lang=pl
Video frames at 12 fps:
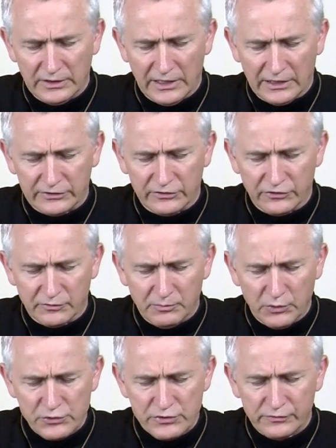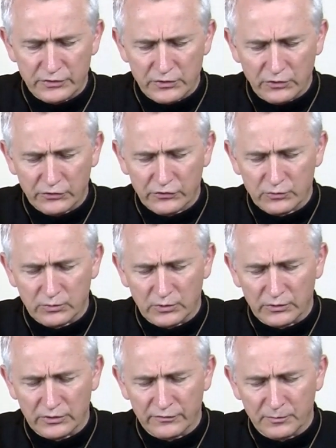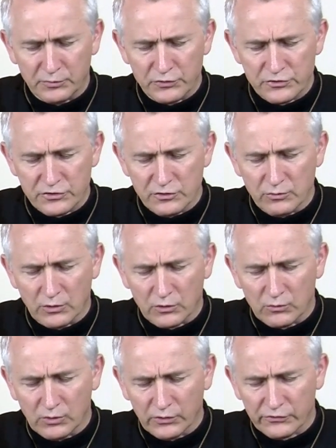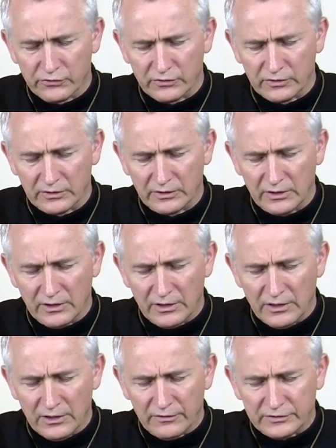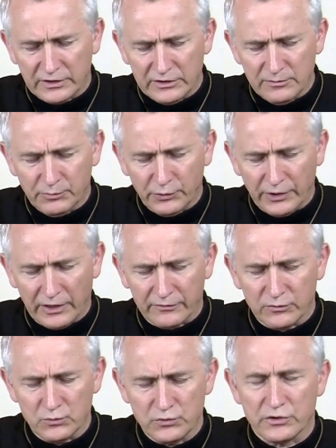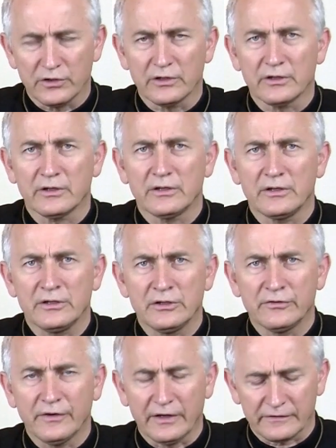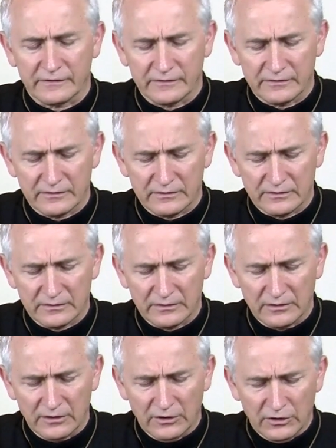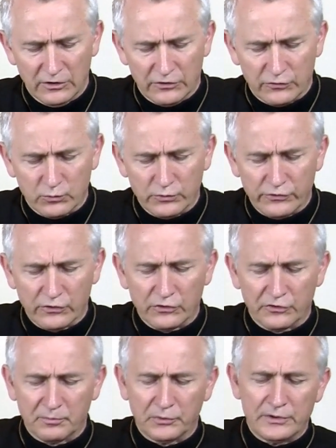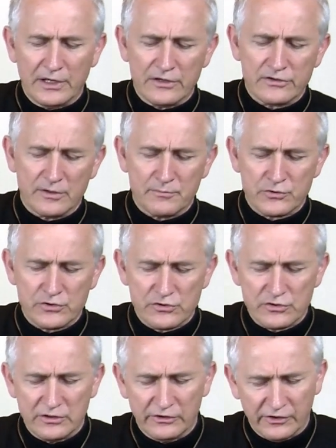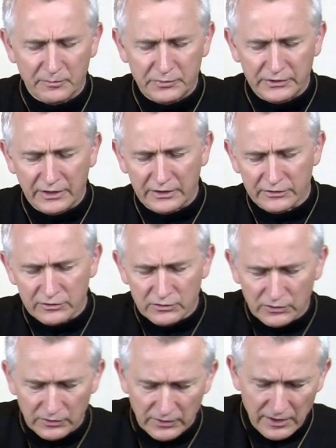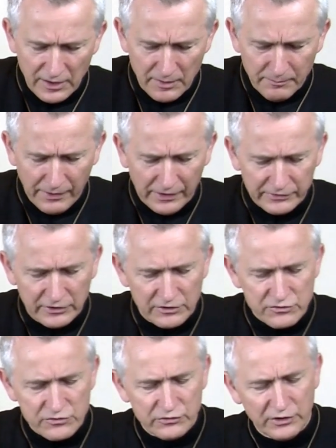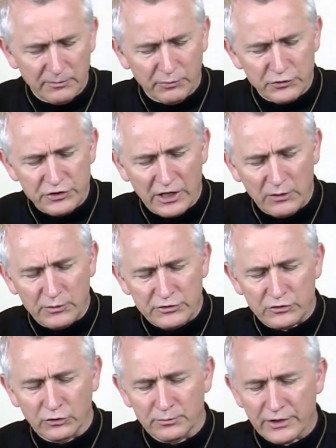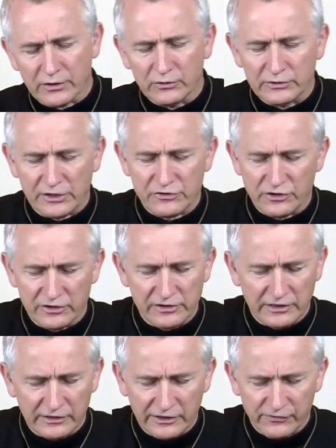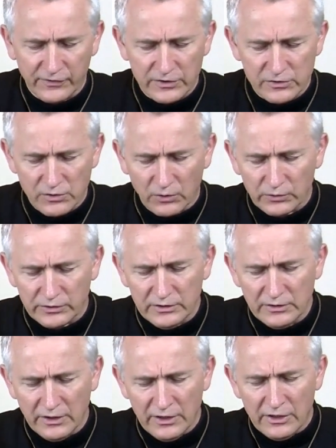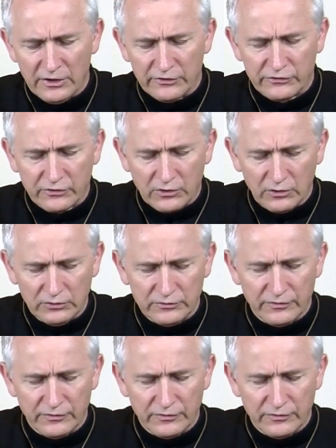A gdy zboże wyrosło i wypuściło kłosy, wtedy pojawił się i chwast. Słudzy gospodarza przyszli i zapytali go, Panie, czy nie posiałeś dobrego nasienia na swej roli? Skąd